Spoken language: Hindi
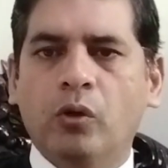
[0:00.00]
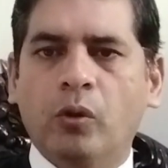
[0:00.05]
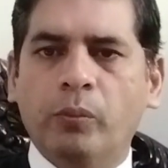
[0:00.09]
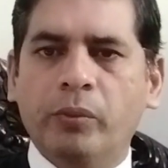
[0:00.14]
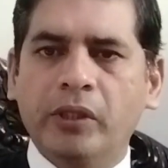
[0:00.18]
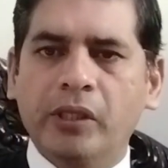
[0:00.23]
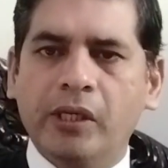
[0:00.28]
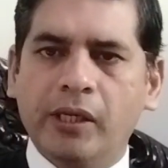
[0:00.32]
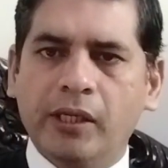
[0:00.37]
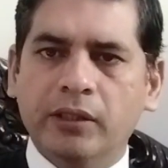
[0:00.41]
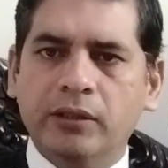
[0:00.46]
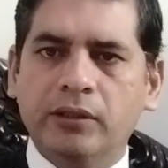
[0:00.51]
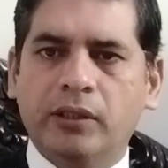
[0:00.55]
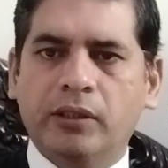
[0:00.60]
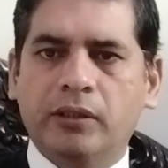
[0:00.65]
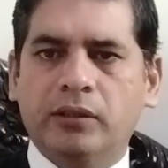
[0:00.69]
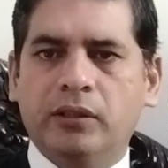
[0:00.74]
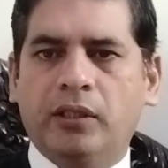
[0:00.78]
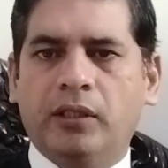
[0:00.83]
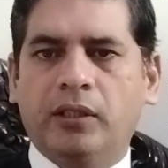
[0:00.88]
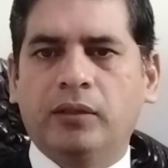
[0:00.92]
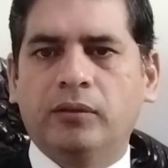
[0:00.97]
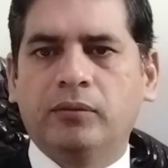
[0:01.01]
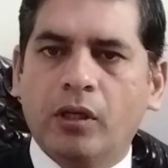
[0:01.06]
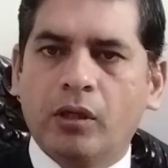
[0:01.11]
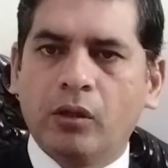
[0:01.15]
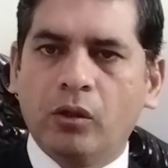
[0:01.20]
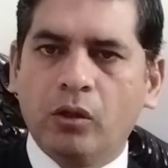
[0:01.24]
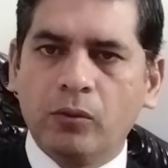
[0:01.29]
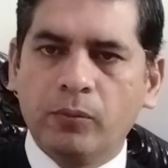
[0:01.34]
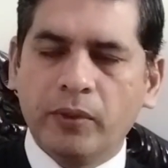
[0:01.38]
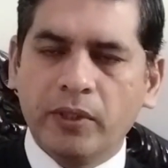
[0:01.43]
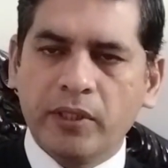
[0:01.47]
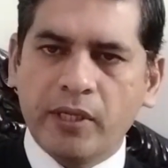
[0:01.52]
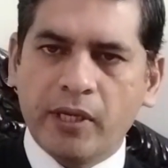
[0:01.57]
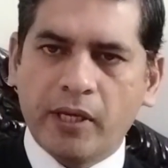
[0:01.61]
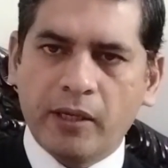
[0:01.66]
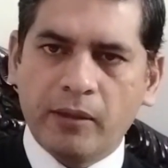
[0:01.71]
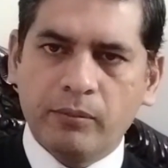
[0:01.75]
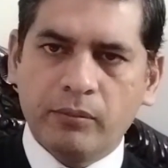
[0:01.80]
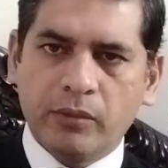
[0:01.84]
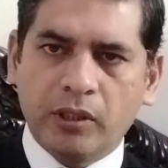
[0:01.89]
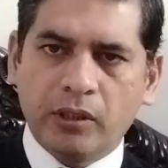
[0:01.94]
कॉपी ले सकता है एक और बड़ी
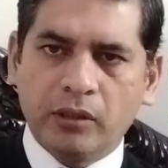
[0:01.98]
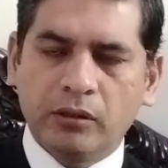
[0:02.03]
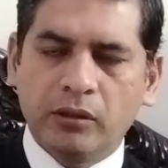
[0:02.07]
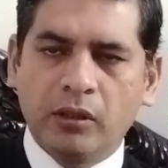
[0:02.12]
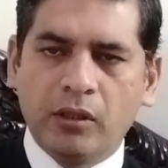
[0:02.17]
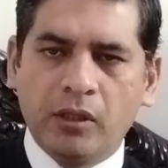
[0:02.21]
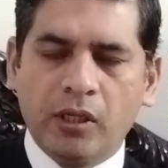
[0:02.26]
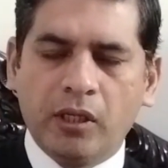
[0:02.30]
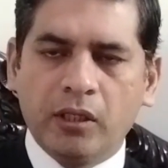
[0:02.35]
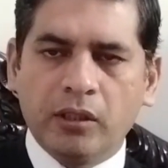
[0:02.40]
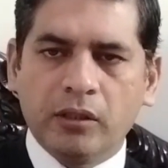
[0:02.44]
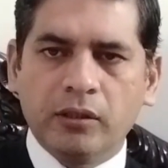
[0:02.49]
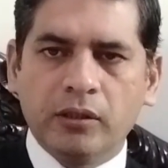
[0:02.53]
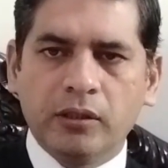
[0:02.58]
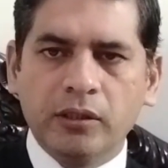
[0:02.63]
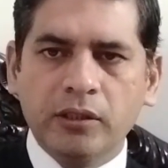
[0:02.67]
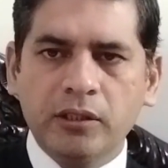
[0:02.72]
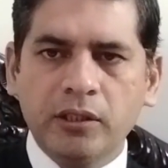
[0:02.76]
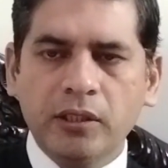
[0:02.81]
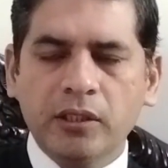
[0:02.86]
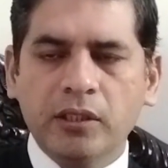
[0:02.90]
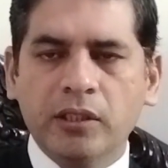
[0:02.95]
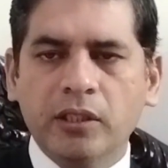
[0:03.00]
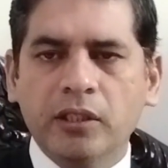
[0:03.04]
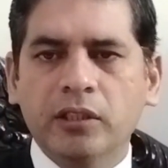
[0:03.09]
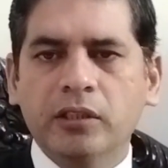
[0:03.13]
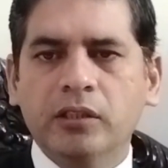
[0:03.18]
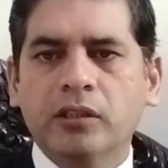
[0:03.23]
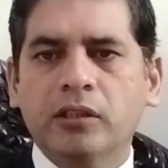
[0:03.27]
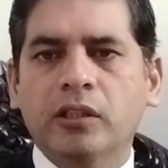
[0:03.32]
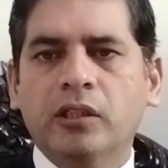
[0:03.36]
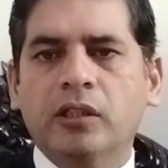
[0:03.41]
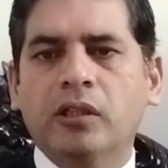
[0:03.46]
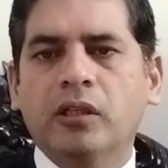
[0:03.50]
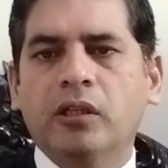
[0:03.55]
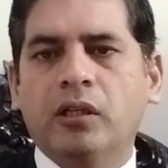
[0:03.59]
अहम बात कि किसी केस के